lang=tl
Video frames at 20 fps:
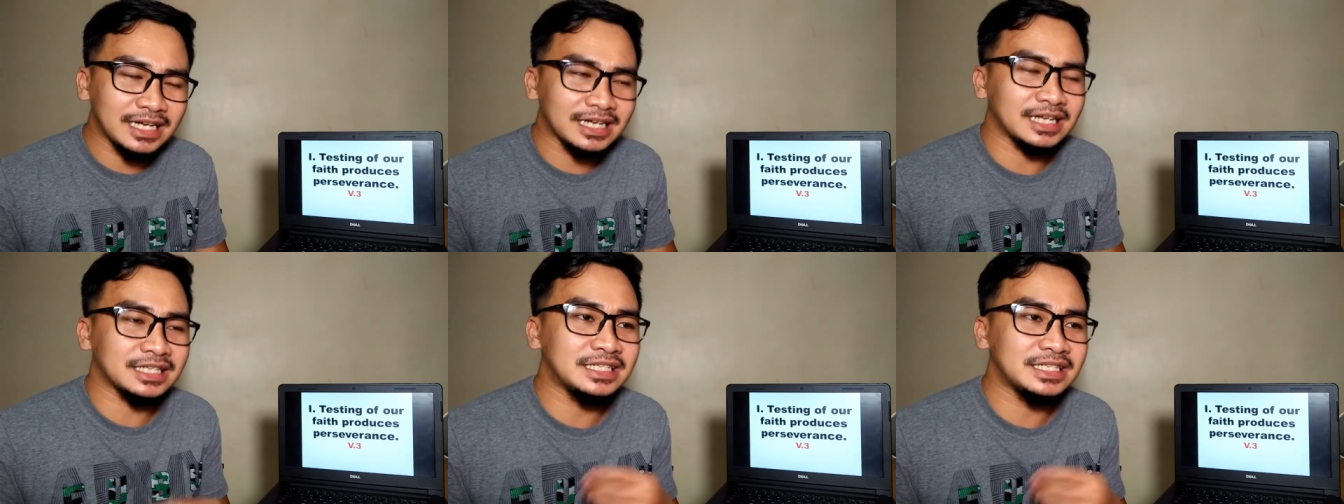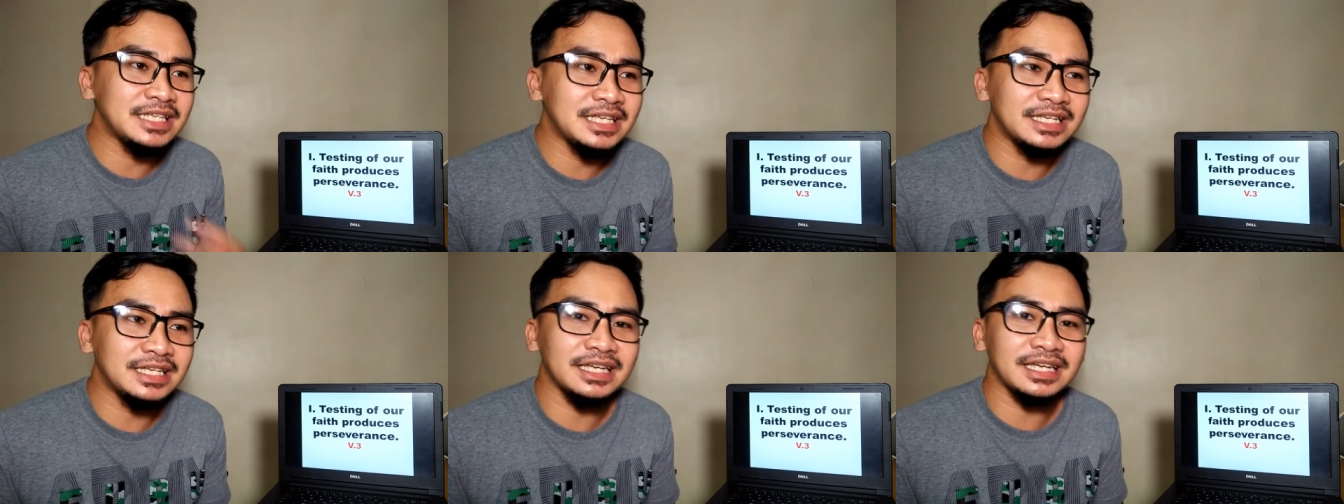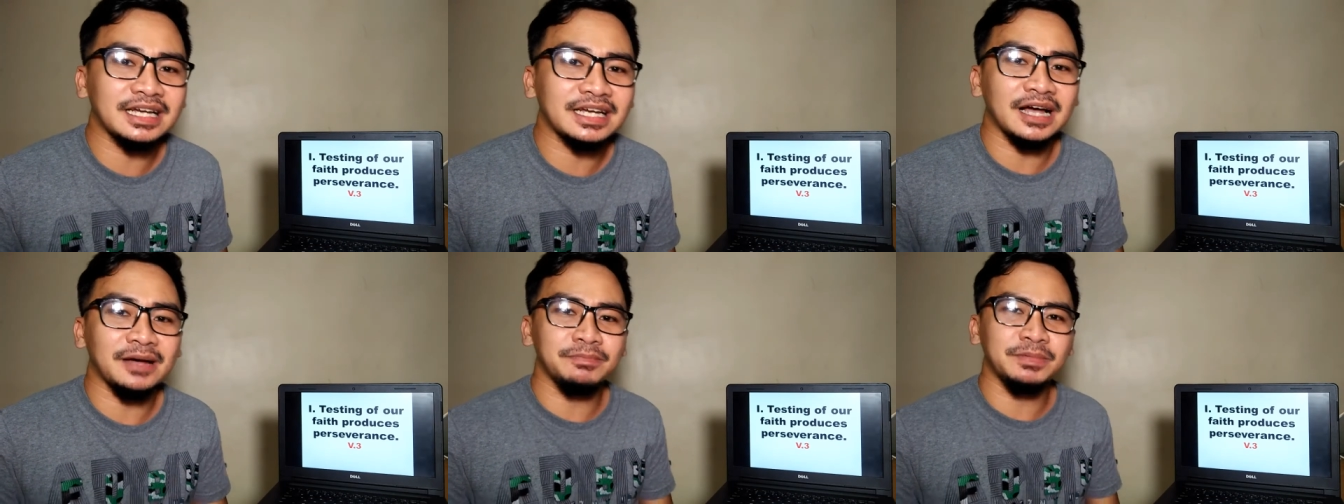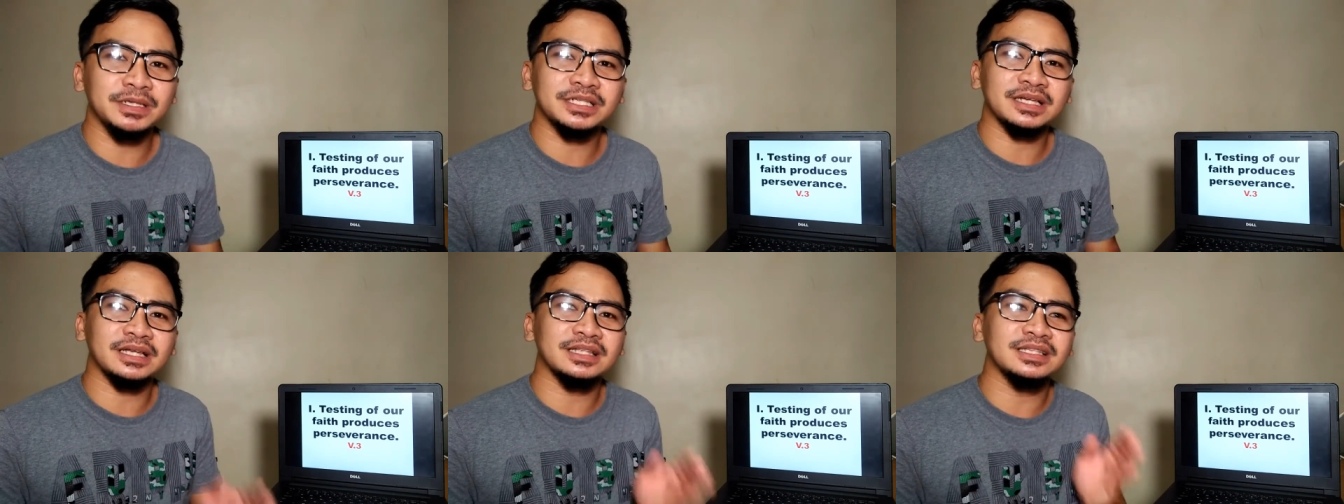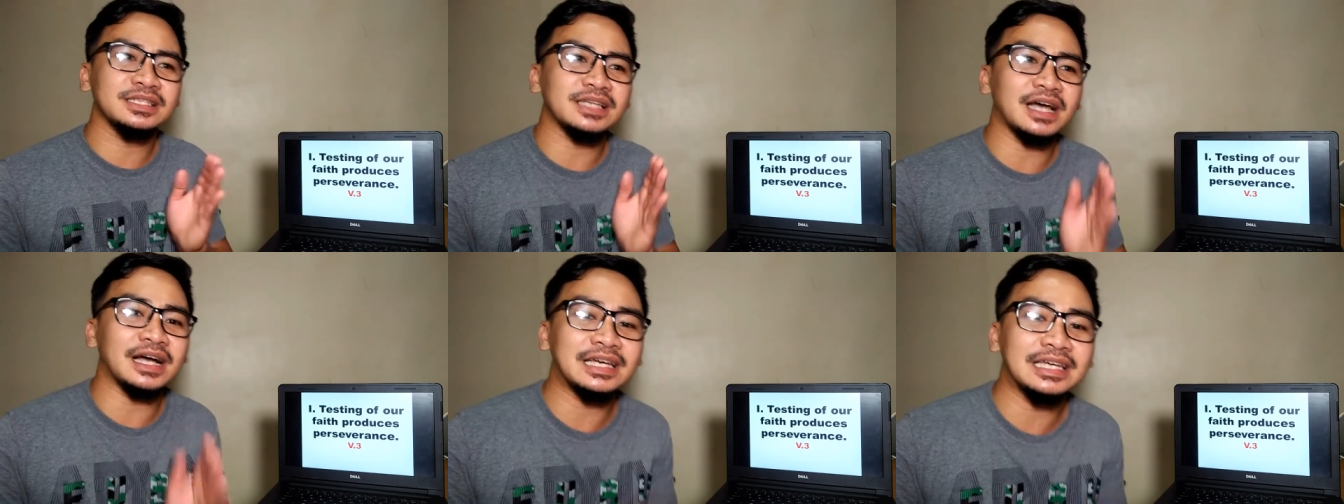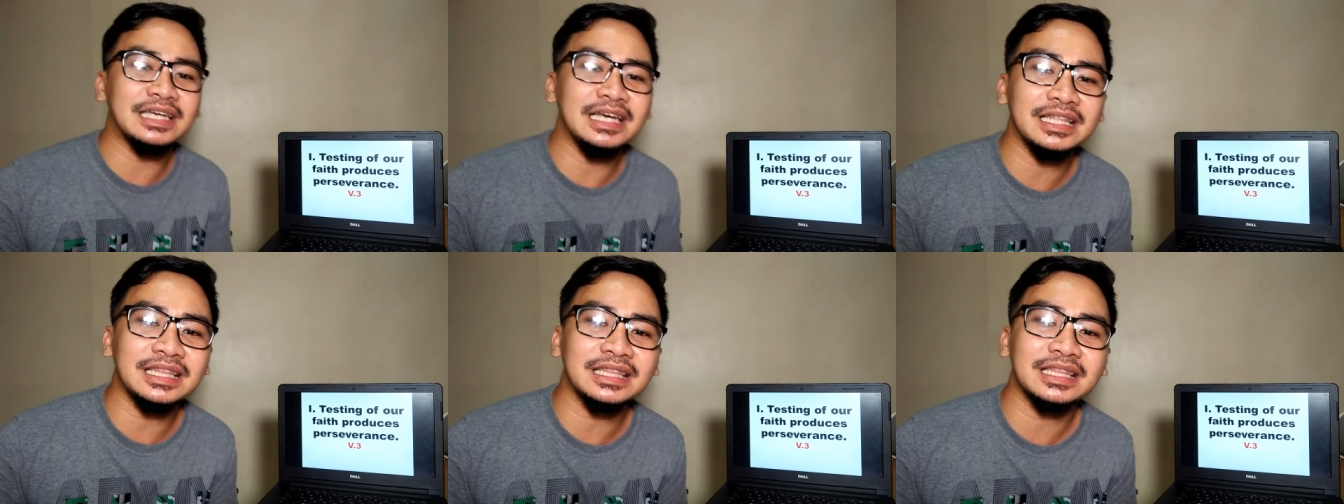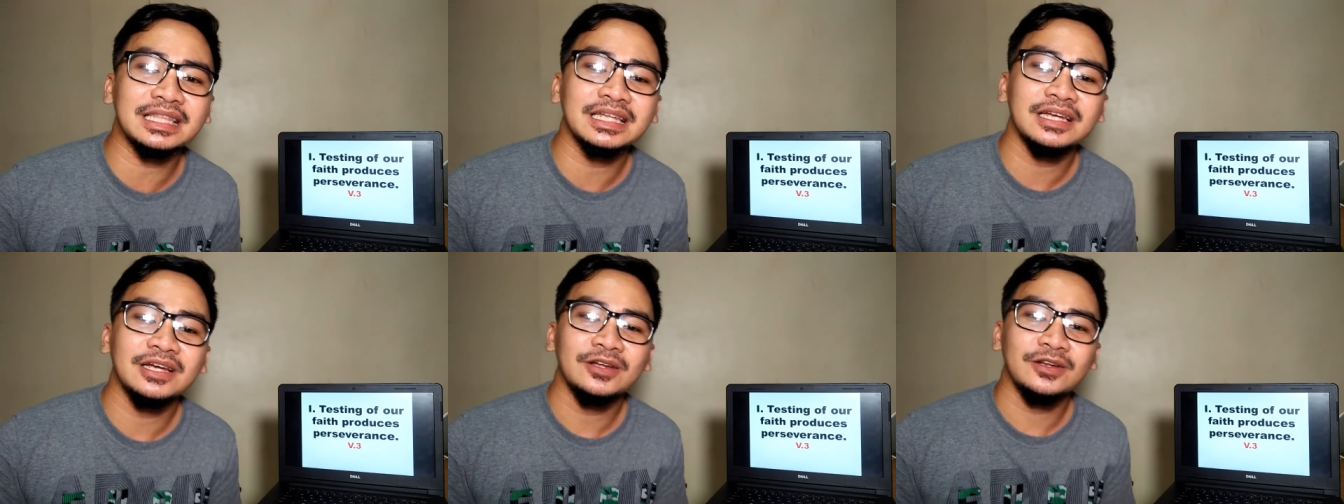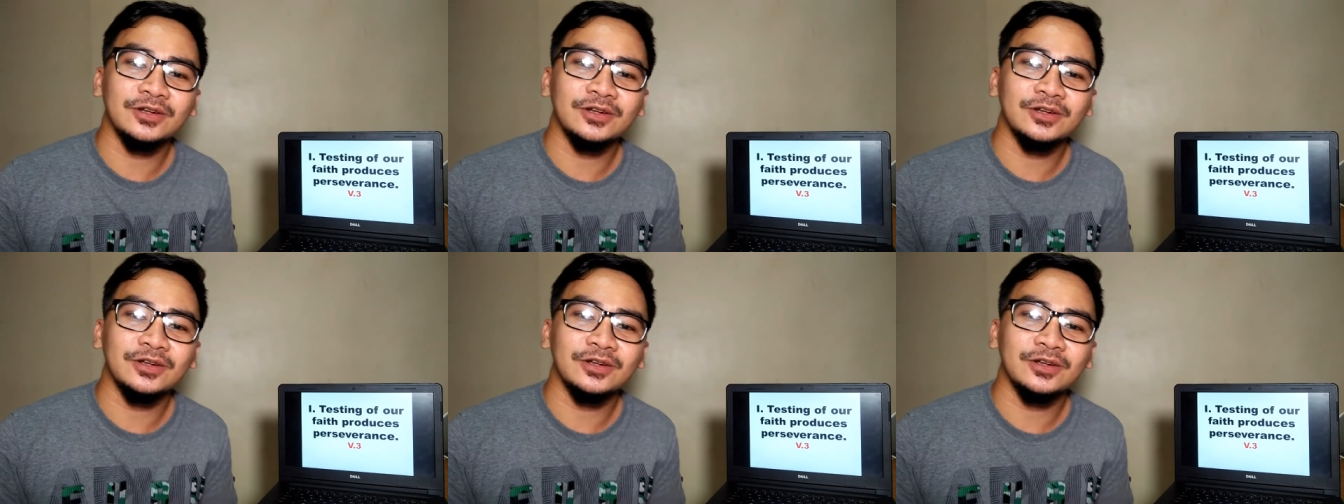nagasigi ka bisan sakit